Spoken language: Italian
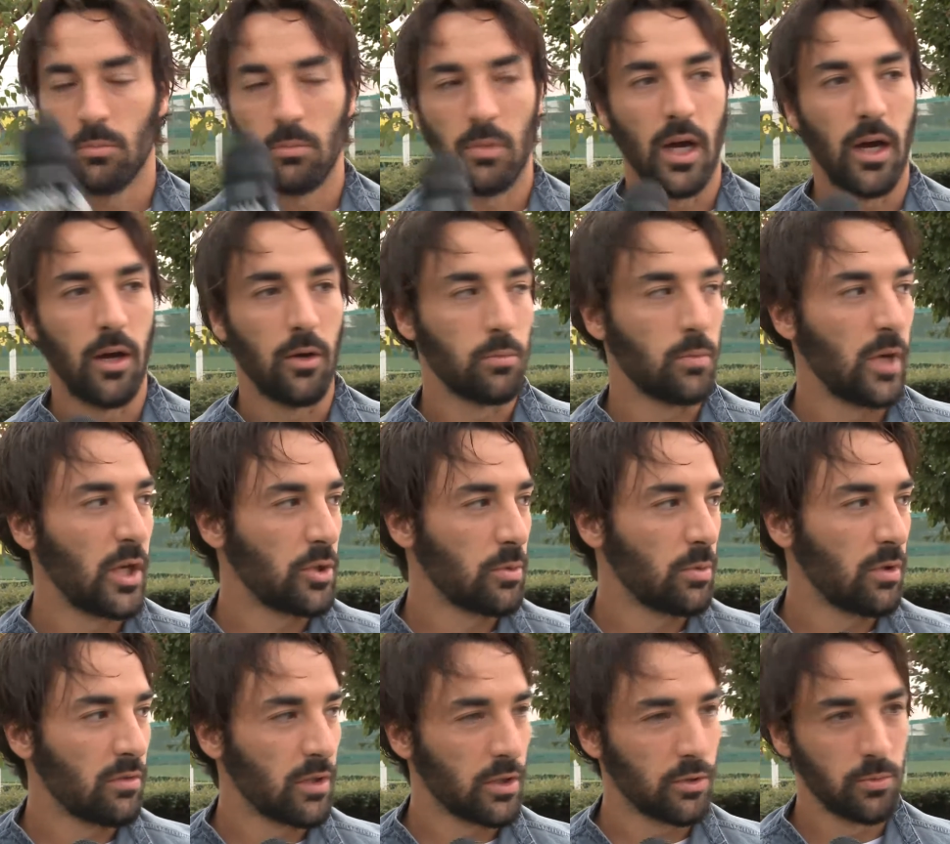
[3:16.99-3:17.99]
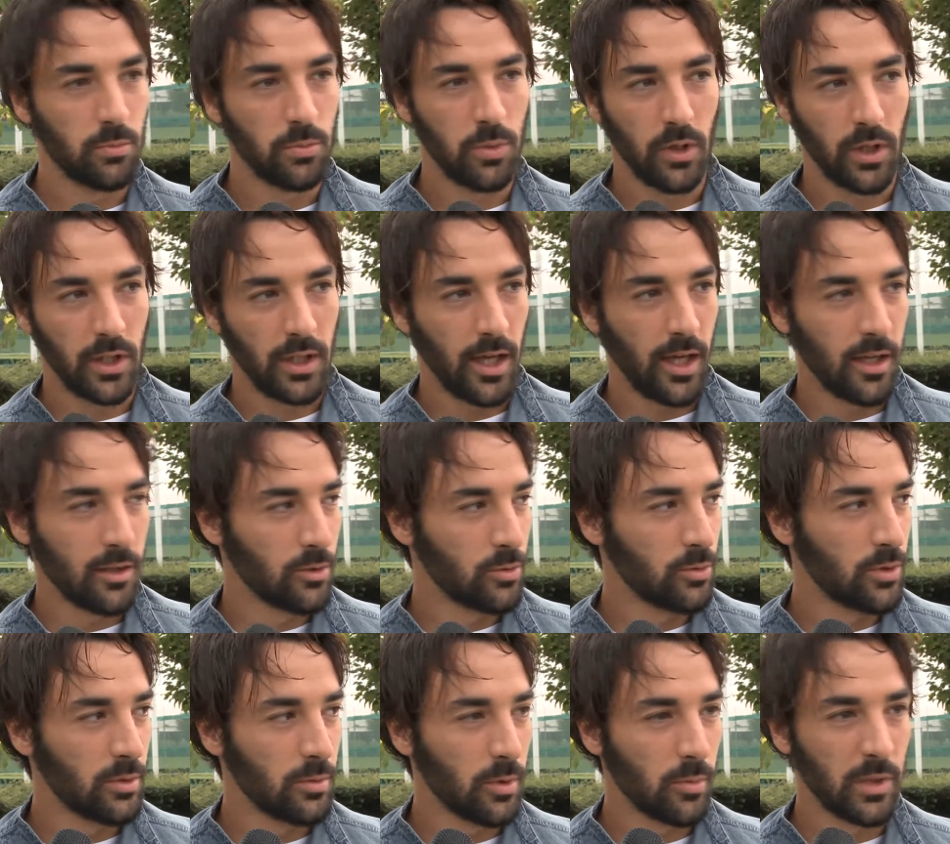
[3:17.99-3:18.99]
Ma ormai ci abbiamo fatto un po' il caldo,
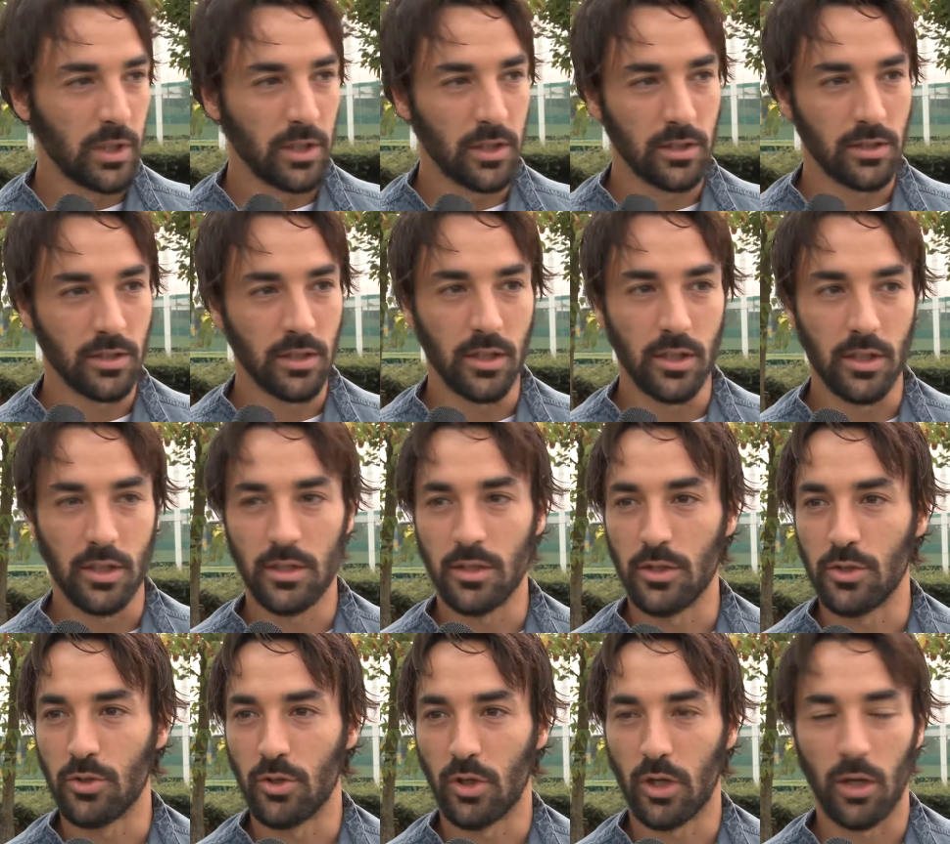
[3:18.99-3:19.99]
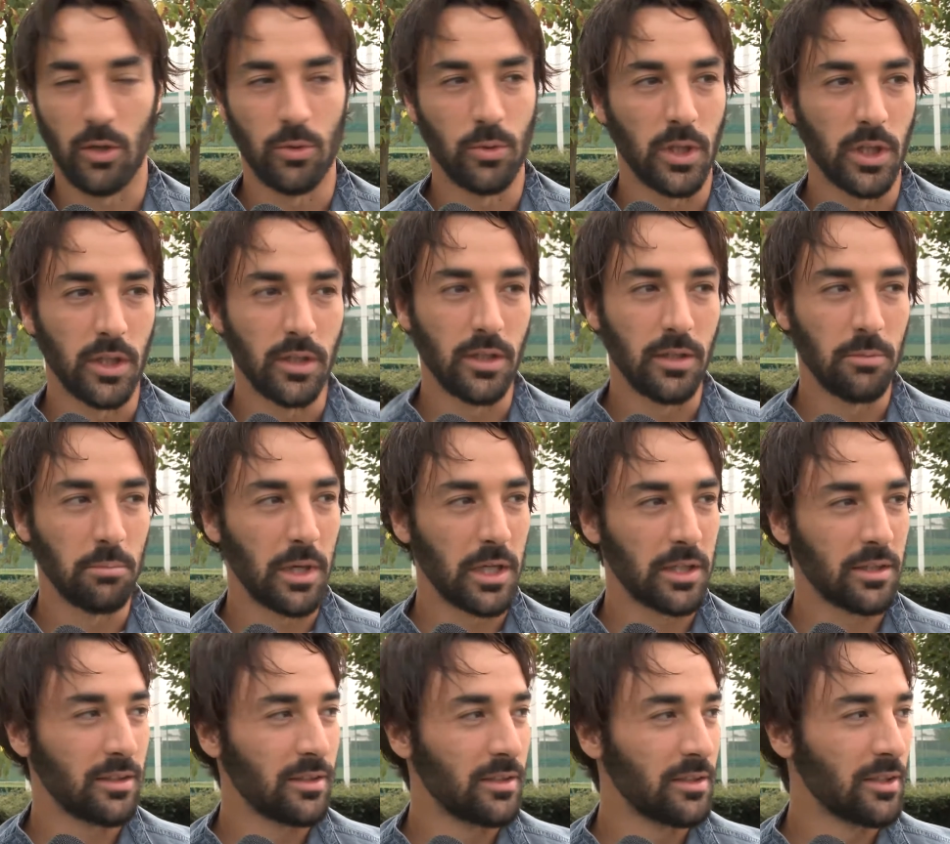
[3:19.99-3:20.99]
ultimamente si, si gioca lunedì,
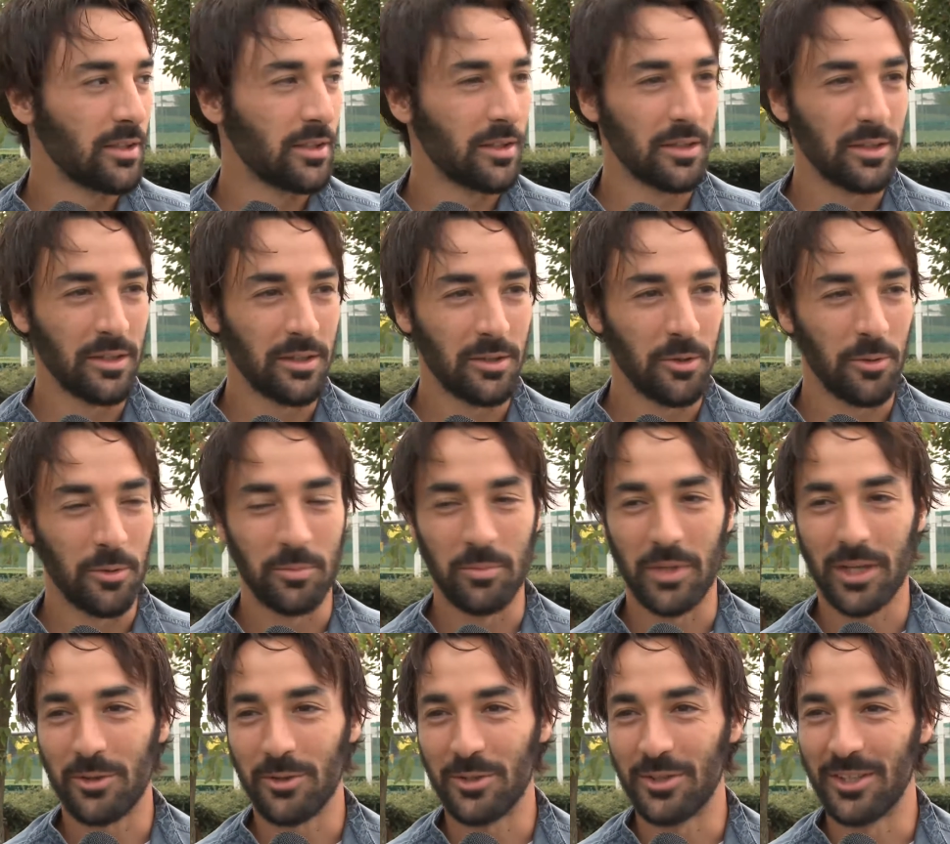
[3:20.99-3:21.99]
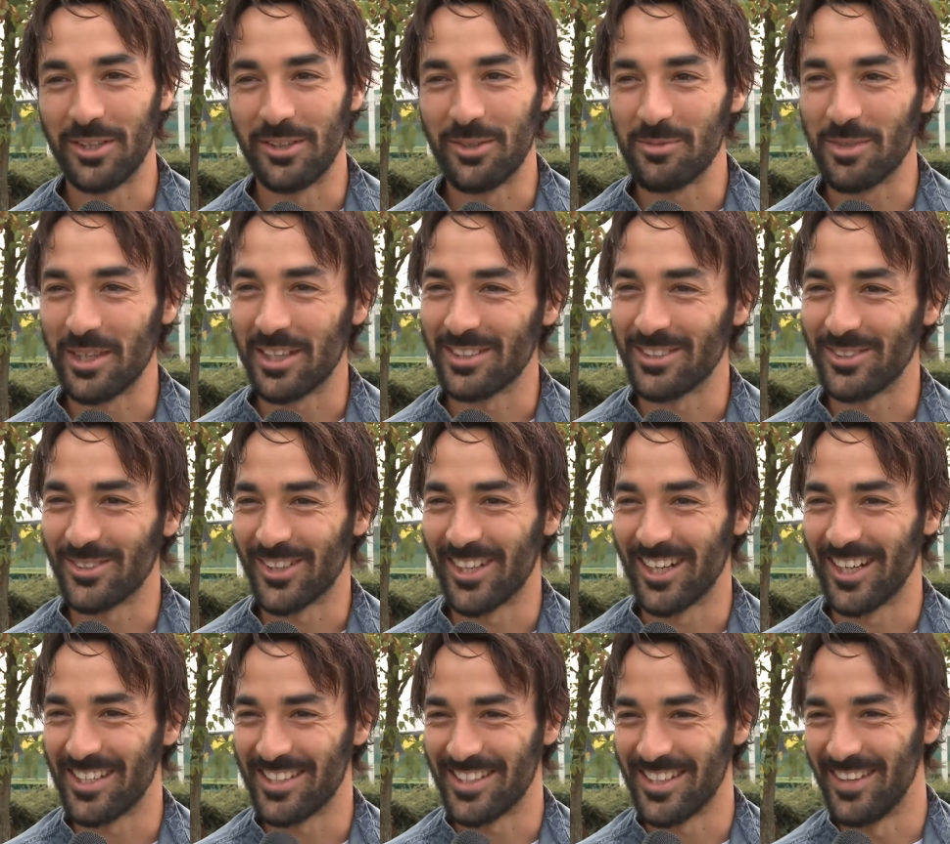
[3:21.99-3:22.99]
martedì, no, mercoledì no perché si gioca
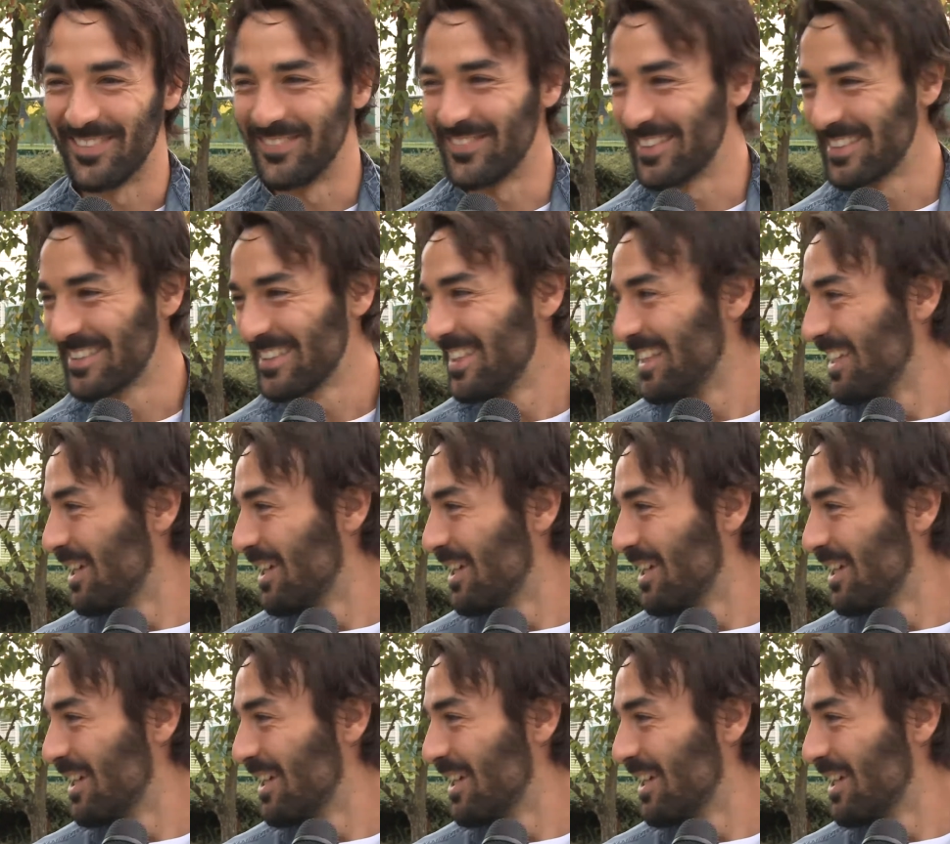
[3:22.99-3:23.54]
la Champions,